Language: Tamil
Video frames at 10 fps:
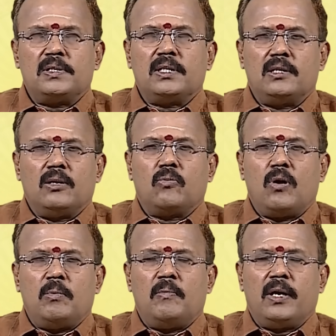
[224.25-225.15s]
விஷயத்தில்
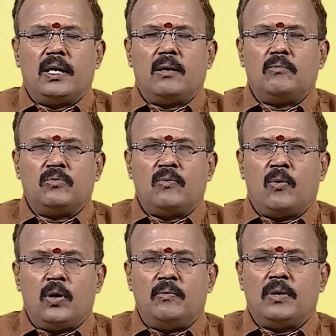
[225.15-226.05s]
கோபம் வேண்டாம்
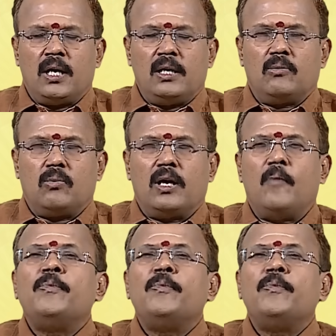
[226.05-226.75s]
ஓய்வு நாளில் கூட